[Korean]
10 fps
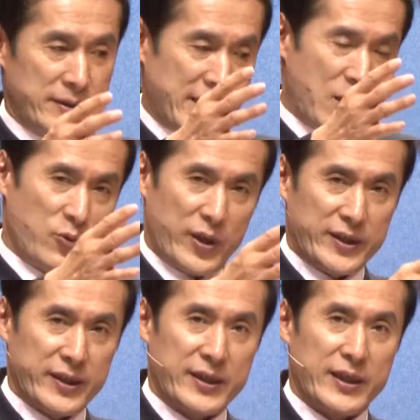창고에
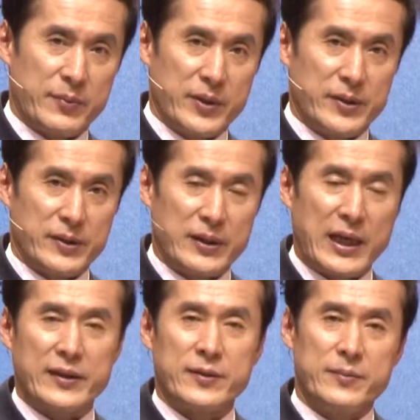들인다 말이에요.
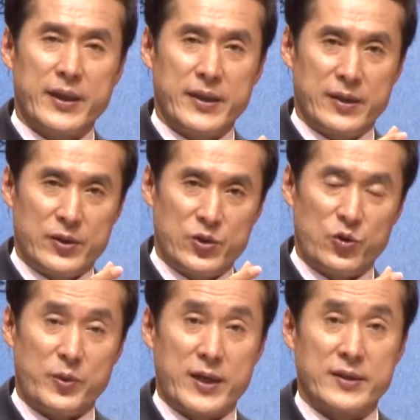같은 말이에요.
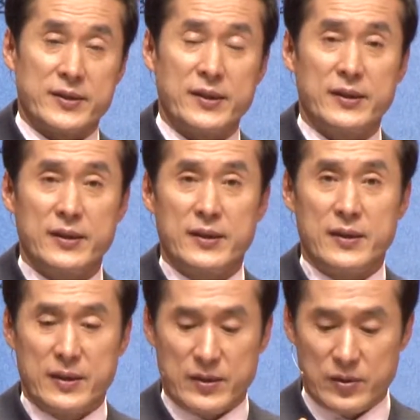초막절,
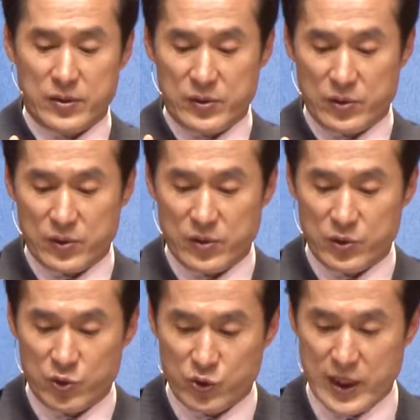또
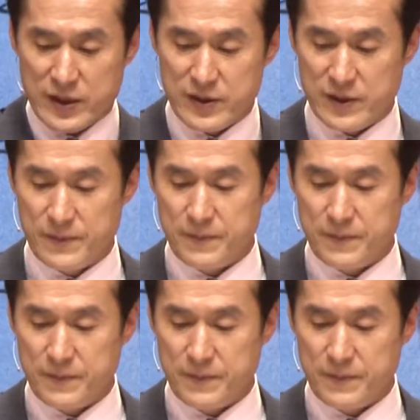수장절.